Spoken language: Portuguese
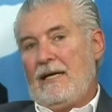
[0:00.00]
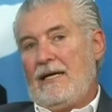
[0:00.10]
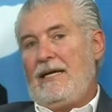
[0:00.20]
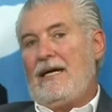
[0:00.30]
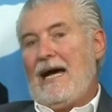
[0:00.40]

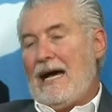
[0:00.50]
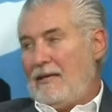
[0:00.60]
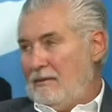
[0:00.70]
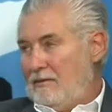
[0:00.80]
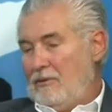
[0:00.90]

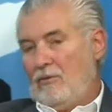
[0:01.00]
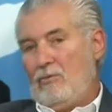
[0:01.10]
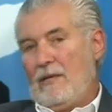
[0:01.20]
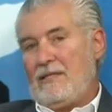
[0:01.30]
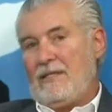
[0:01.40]
criar
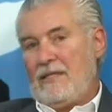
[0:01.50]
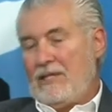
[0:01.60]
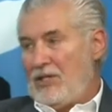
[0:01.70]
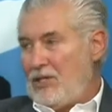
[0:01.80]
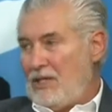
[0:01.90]
uma
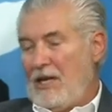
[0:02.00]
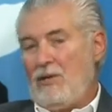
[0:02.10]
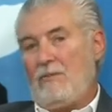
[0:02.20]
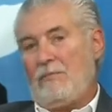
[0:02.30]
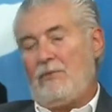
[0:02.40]
sinergia e
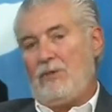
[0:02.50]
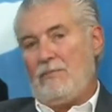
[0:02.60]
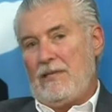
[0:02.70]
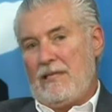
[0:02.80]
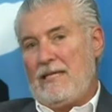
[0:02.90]
uma
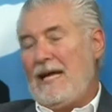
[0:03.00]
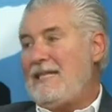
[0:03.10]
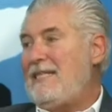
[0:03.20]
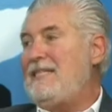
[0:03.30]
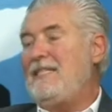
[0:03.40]

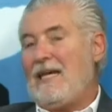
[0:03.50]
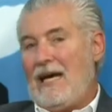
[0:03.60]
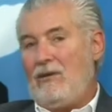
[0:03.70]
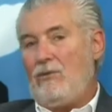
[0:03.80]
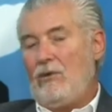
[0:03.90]
possibilidade de
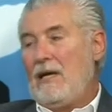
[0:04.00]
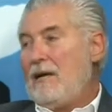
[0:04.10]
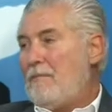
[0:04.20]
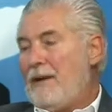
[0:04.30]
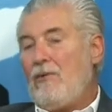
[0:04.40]
diálogo
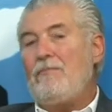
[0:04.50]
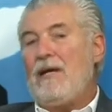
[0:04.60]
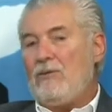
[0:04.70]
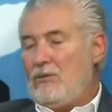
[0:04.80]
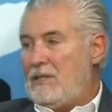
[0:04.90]
para o
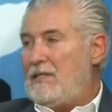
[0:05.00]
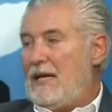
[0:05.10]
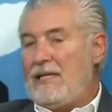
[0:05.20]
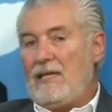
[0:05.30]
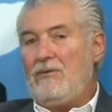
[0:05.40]
bem do
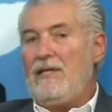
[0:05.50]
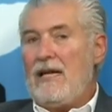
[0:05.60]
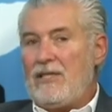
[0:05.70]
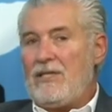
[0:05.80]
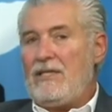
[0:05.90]
cidadão e
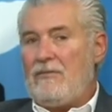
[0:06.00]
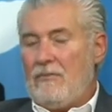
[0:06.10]
a gente